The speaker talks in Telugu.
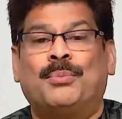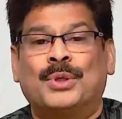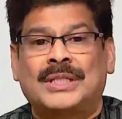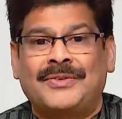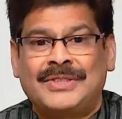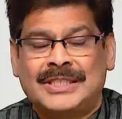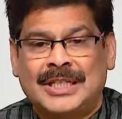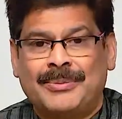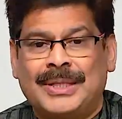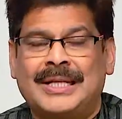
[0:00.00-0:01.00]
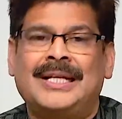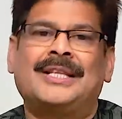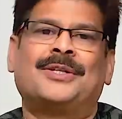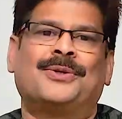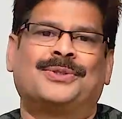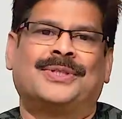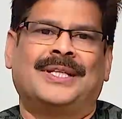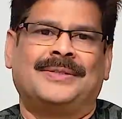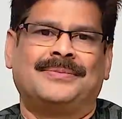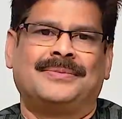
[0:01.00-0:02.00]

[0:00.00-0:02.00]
మూత్ర విసర్జన మీద నియంత్రణ వస్తుంది